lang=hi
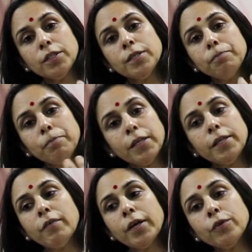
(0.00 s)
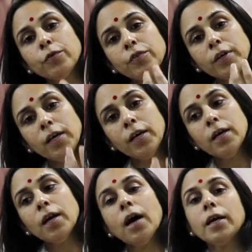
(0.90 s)
कि सिंपल दवाइयों से
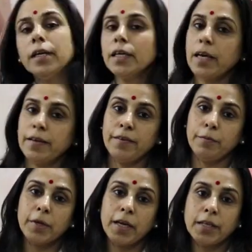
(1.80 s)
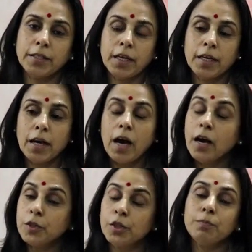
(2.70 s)
अंडे कैसे बनाए जाएं
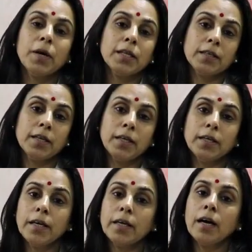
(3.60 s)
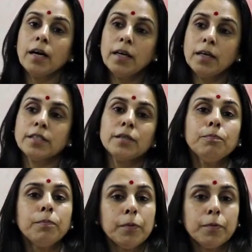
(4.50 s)
आज हम बात करेंगे एक अलग
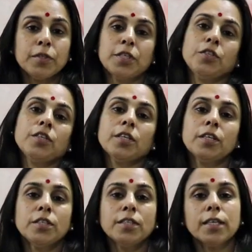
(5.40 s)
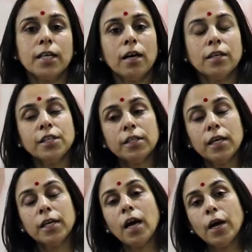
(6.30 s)
सिंपल प्रोसीजर की जिसे कहा
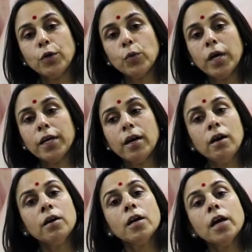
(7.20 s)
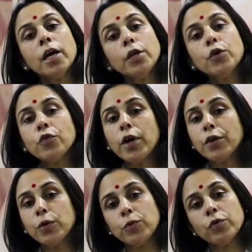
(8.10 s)
जाता है आई या इंट्रा
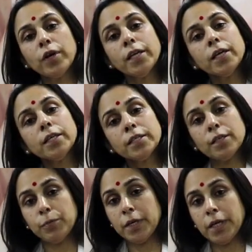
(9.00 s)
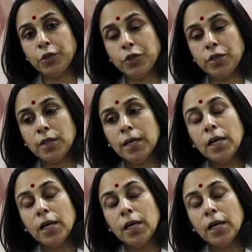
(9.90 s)
यूट्राइन इंसमिनेशन